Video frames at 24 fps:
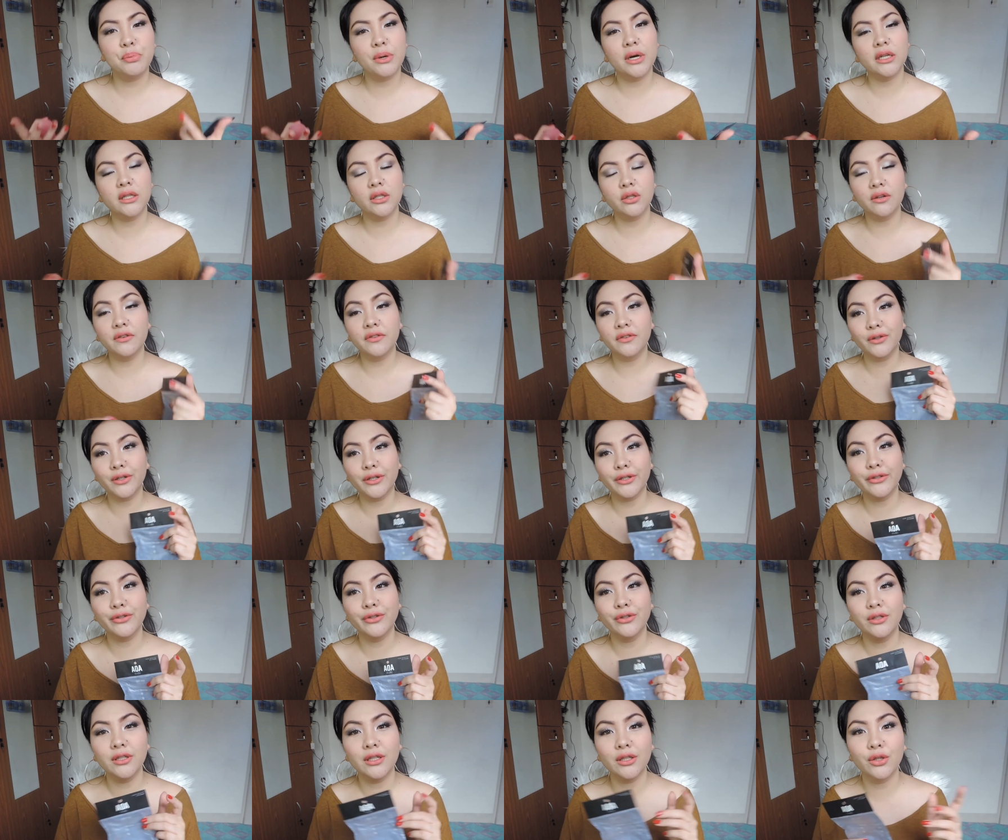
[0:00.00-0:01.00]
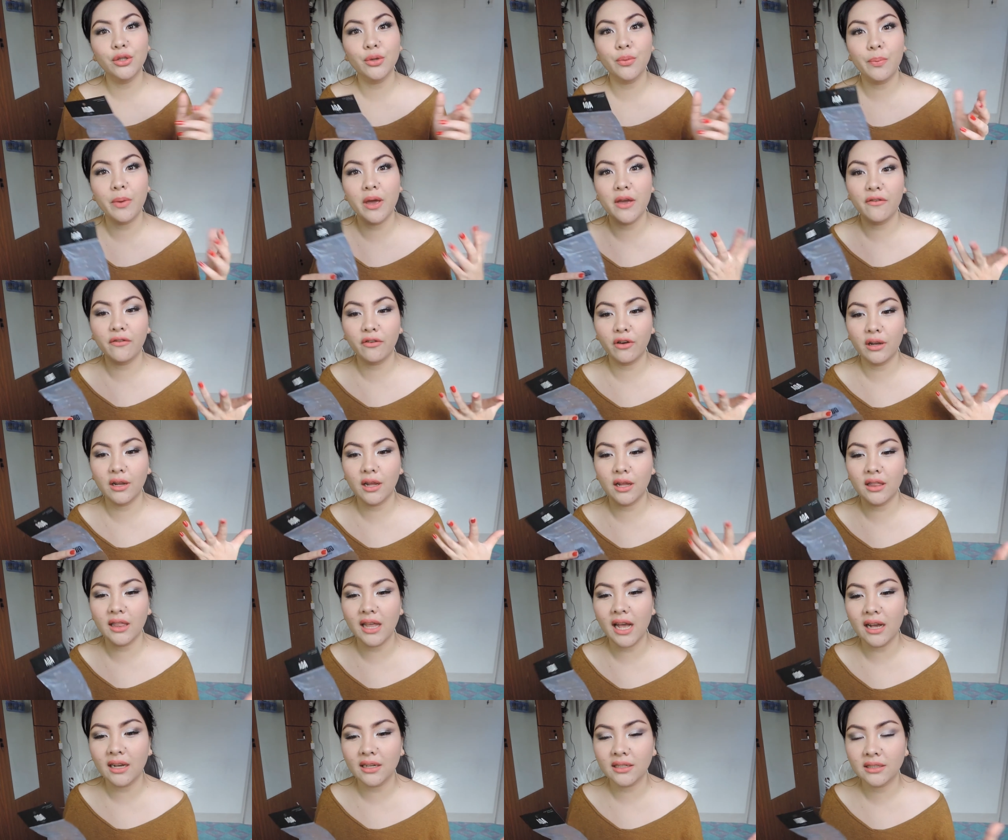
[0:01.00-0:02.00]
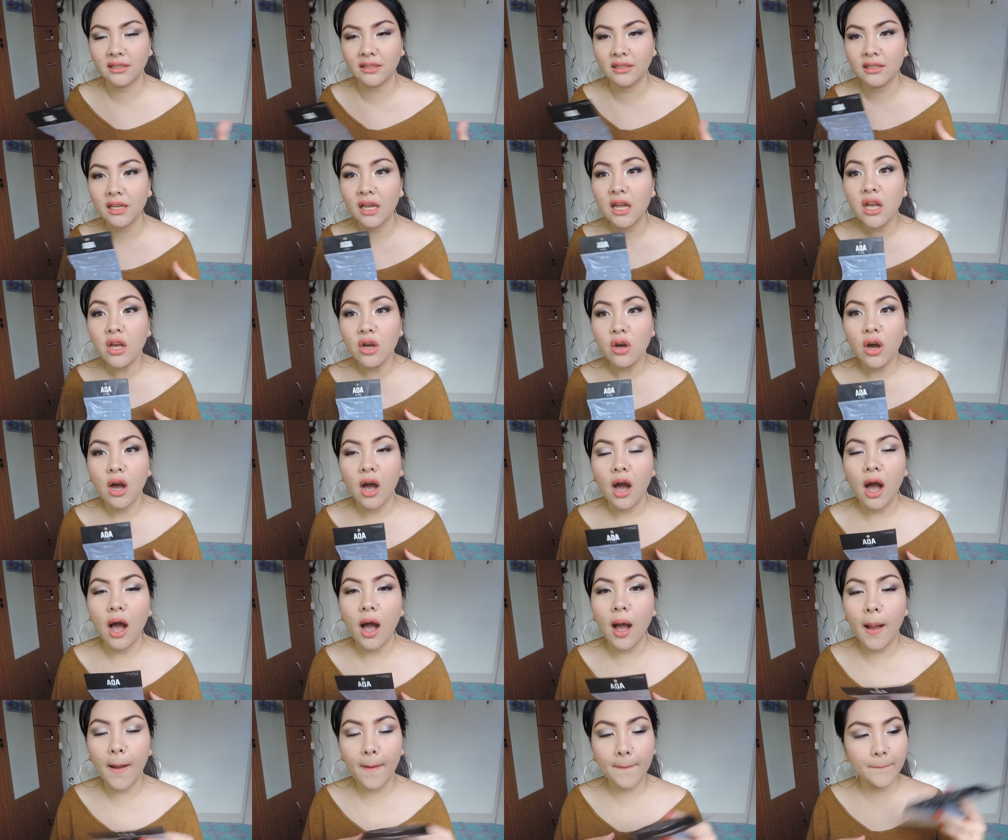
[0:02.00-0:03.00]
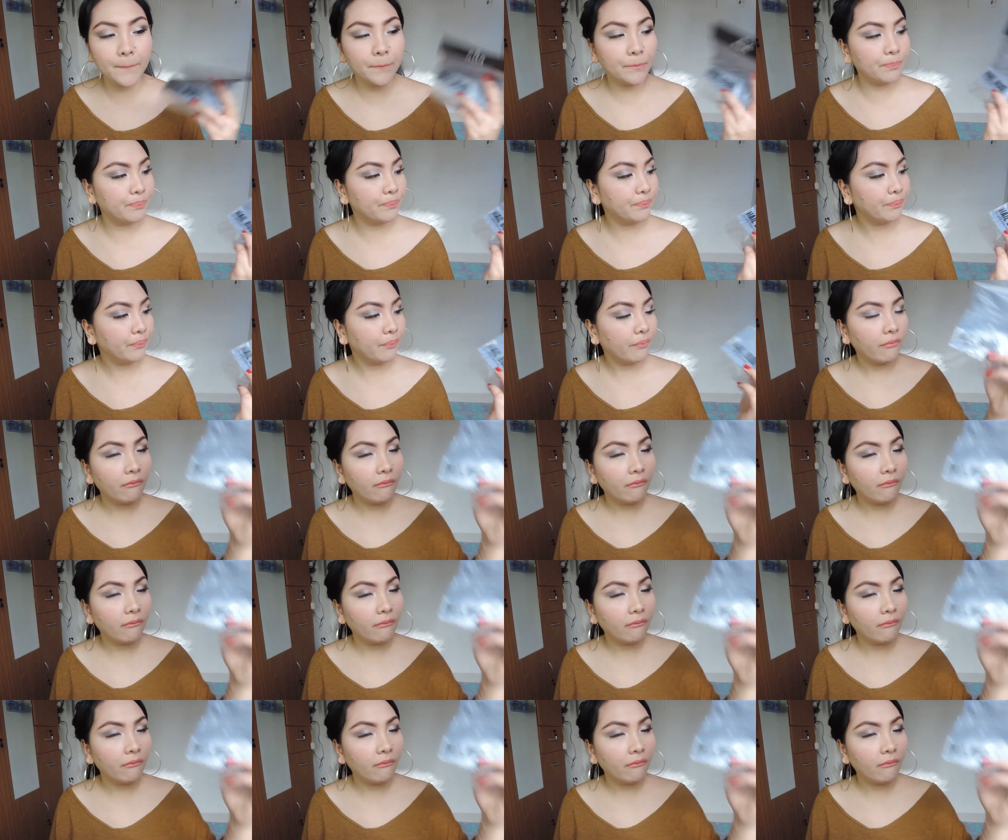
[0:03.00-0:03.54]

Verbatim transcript: But, of course, you need to pay for the tax. Um,